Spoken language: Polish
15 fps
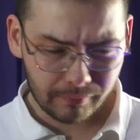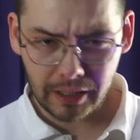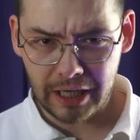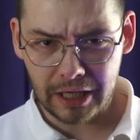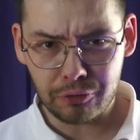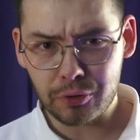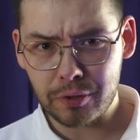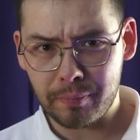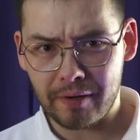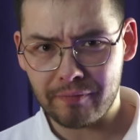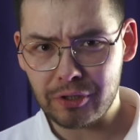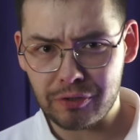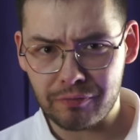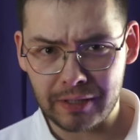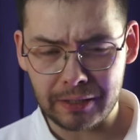jak
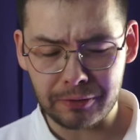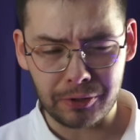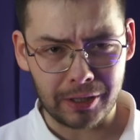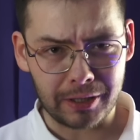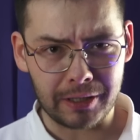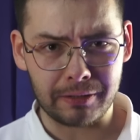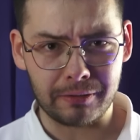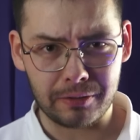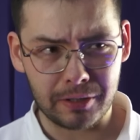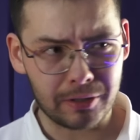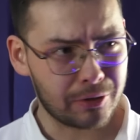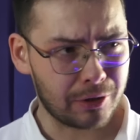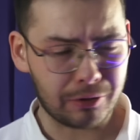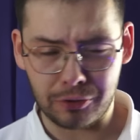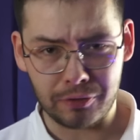usprawnić wydajność takich jednostek,
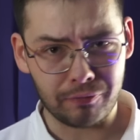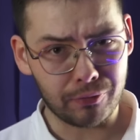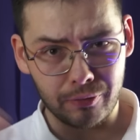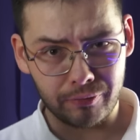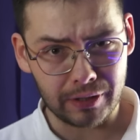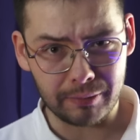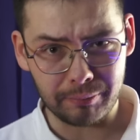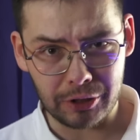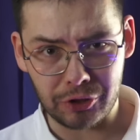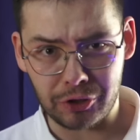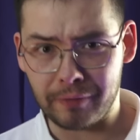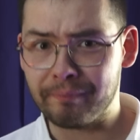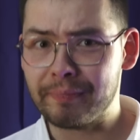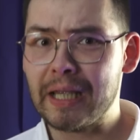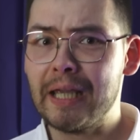że to się w głowie nie mieści.
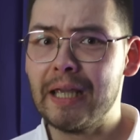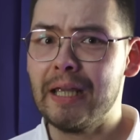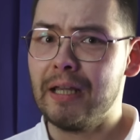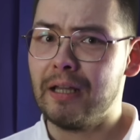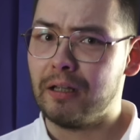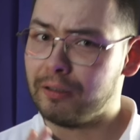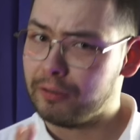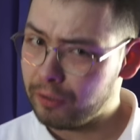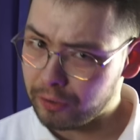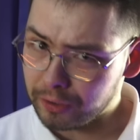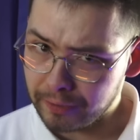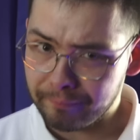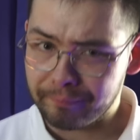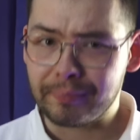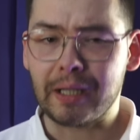No
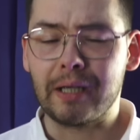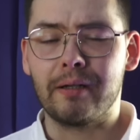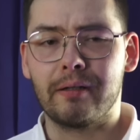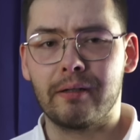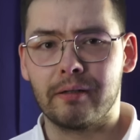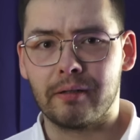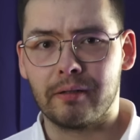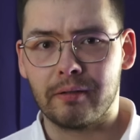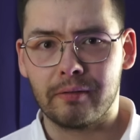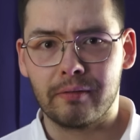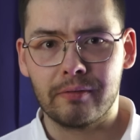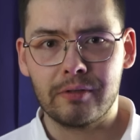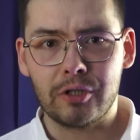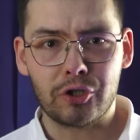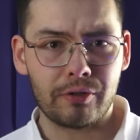i e,
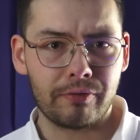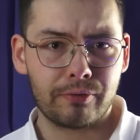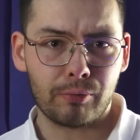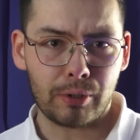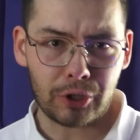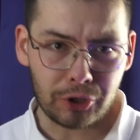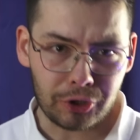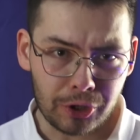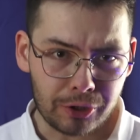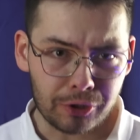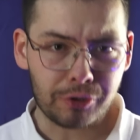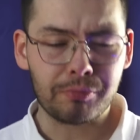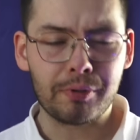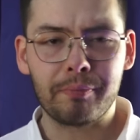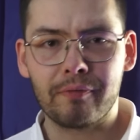jeżeli wtłaczasz tylko
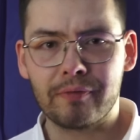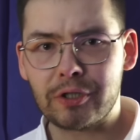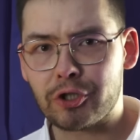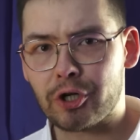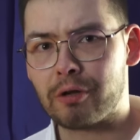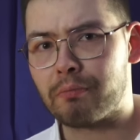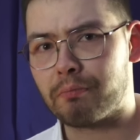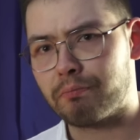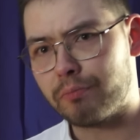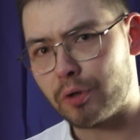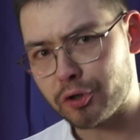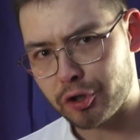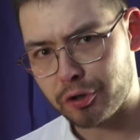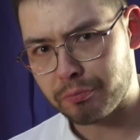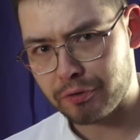zimne powietrze,
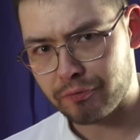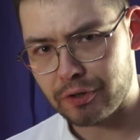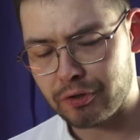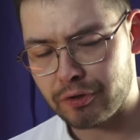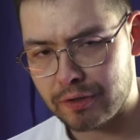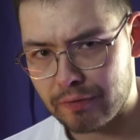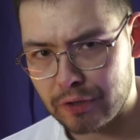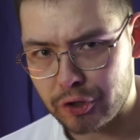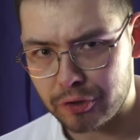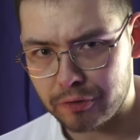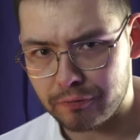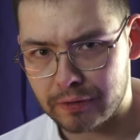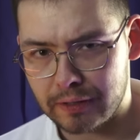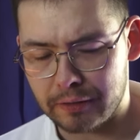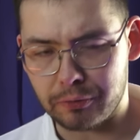możesz mieć właśnie zwiększoną
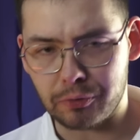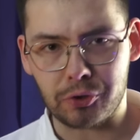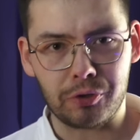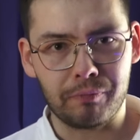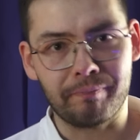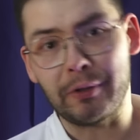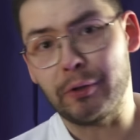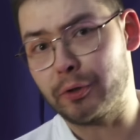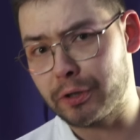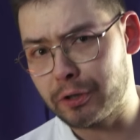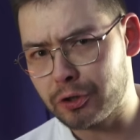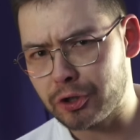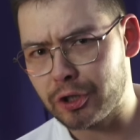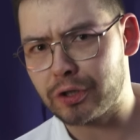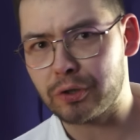wydajność.
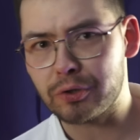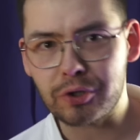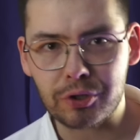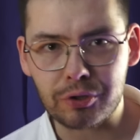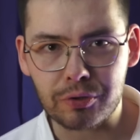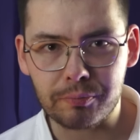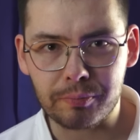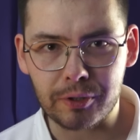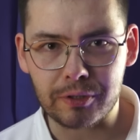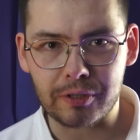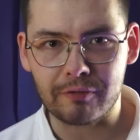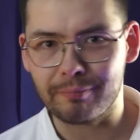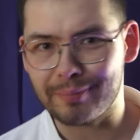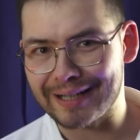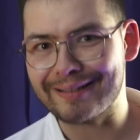Teoretycznie do 30%.
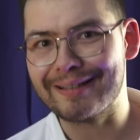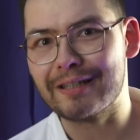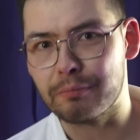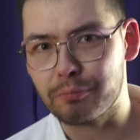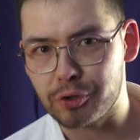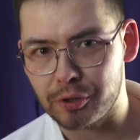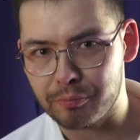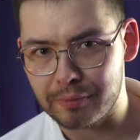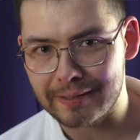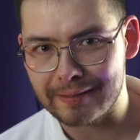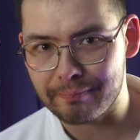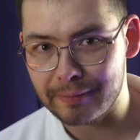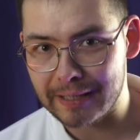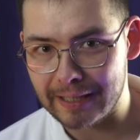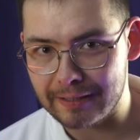W praktyce musimy
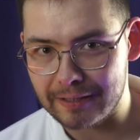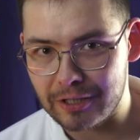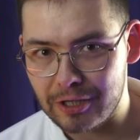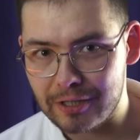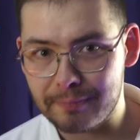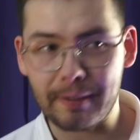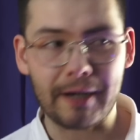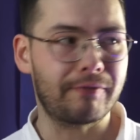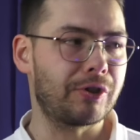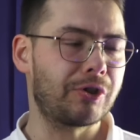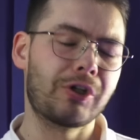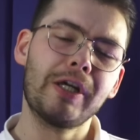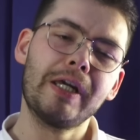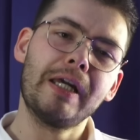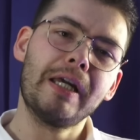kiedyś sprawdzić.